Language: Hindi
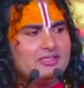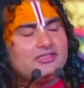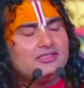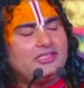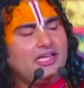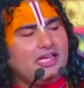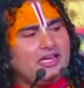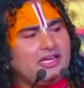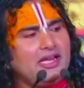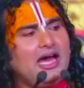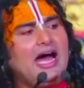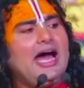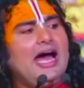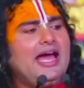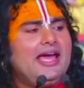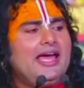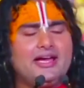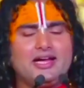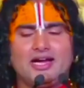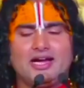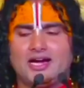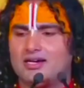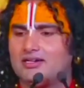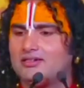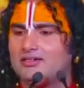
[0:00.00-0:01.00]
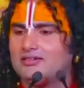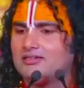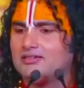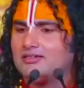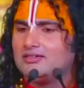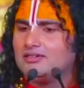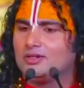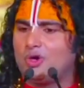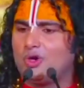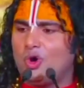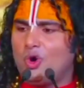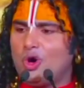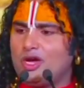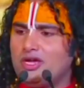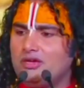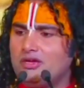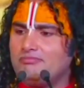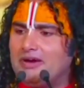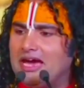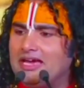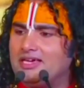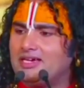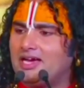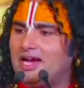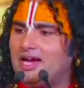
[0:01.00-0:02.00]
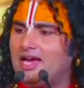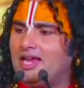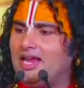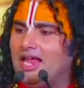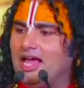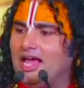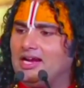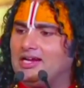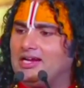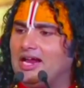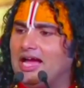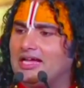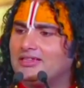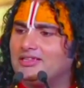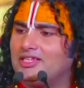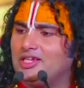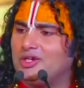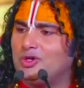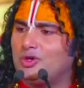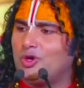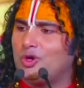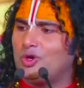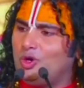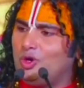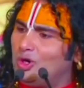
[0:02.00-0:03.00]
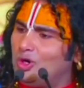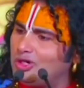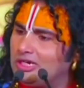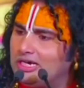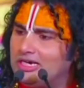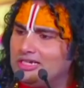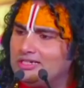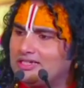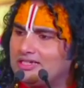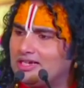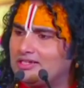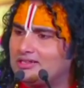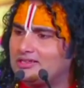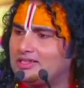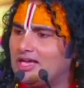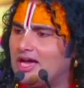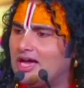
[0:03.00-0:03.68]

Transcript: दिन आएगा कोई माई का लाल रात दिन को रोक नहीं सकता